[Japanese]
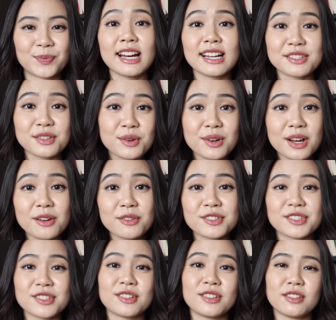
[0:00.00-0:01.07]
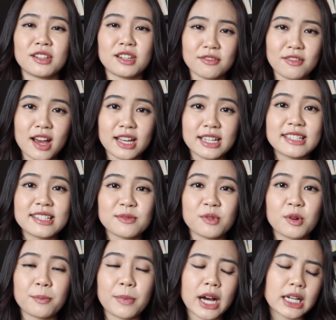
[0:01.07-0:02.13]
朝ごはんを作る時はいつ
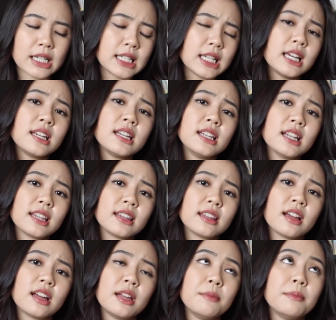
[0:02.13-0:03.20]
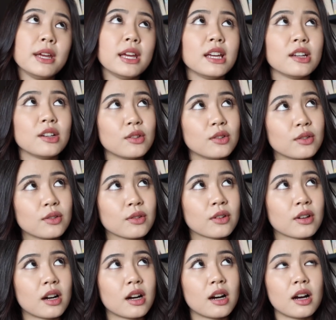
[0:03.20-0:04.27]
もパンケーキだったりベーグルと
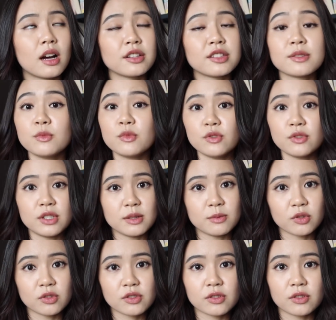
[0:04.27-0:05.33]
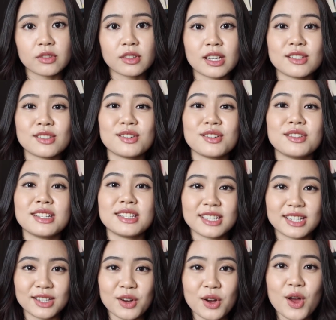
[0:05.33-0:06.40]
かスムージーも作ったりするんで
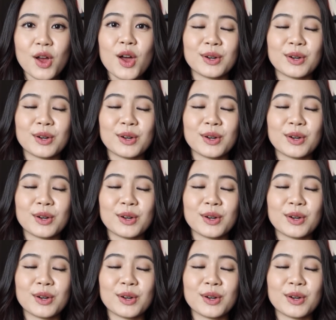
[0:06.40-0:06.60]
すけど